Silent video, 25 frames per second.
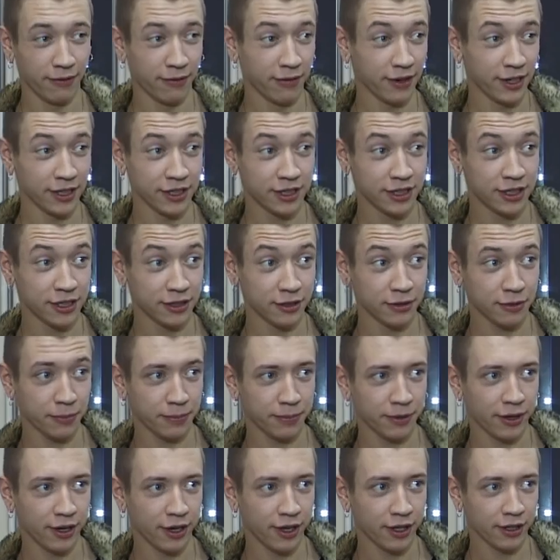Вообще
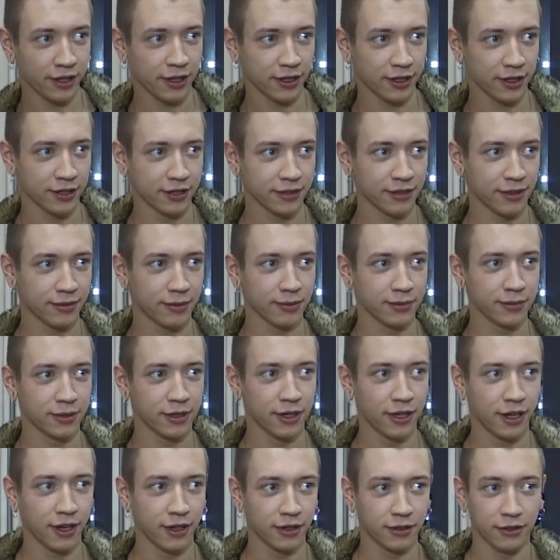супер редко на самом
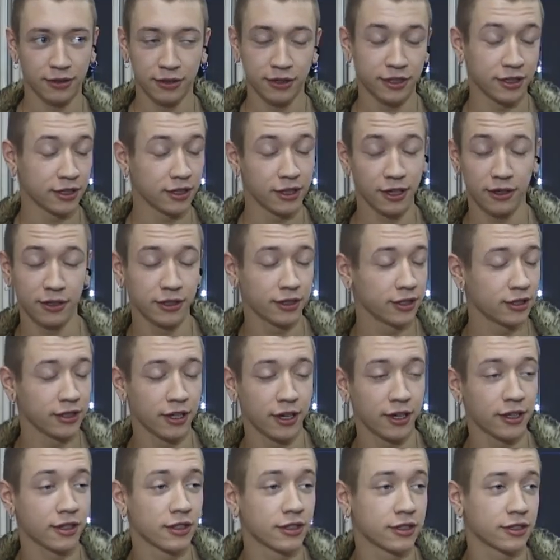деле, очень-очень
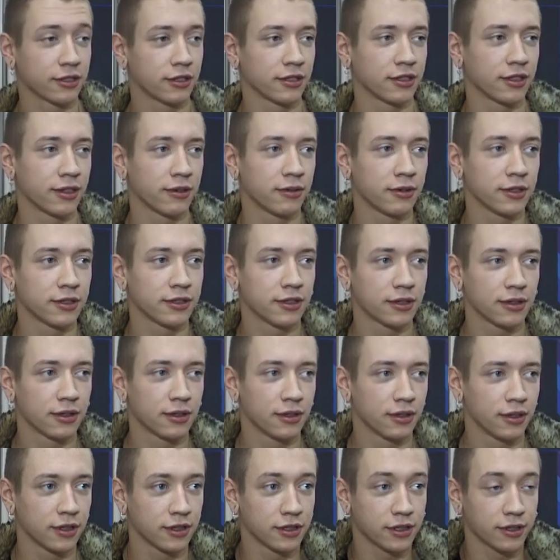редко что-то завозят.
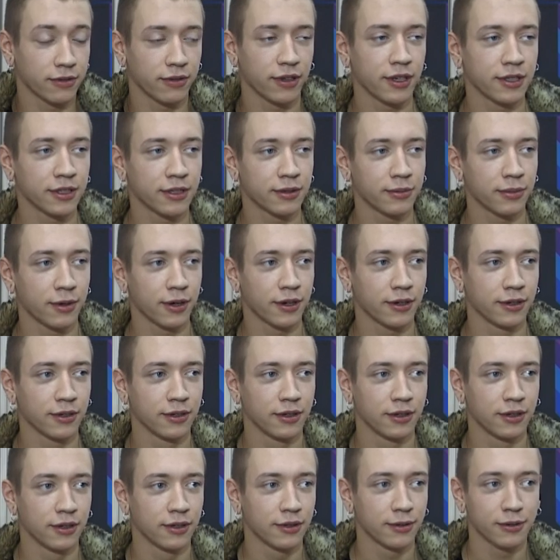Это же Владимир,
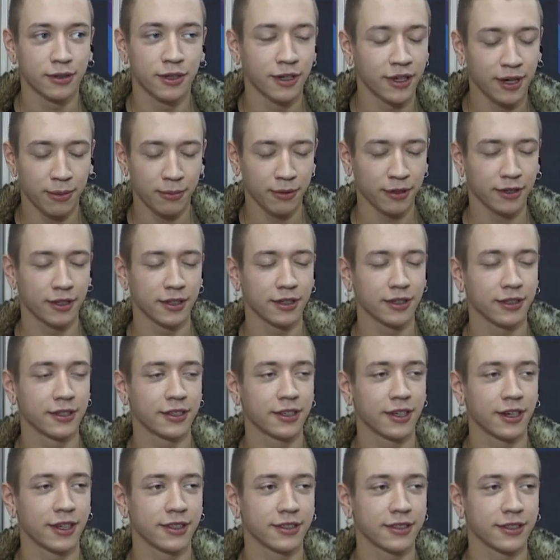тут никому это не
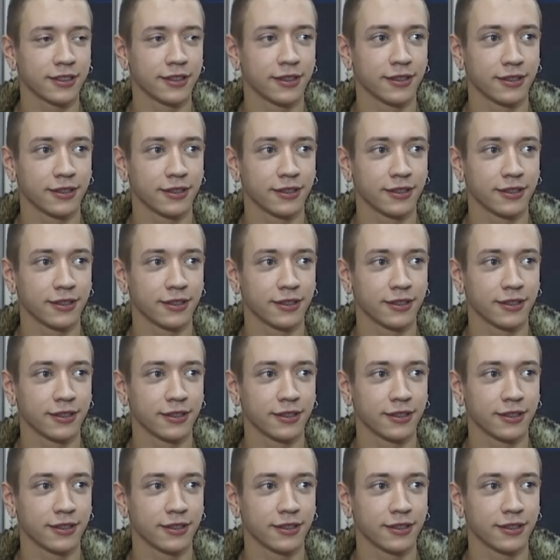интересно.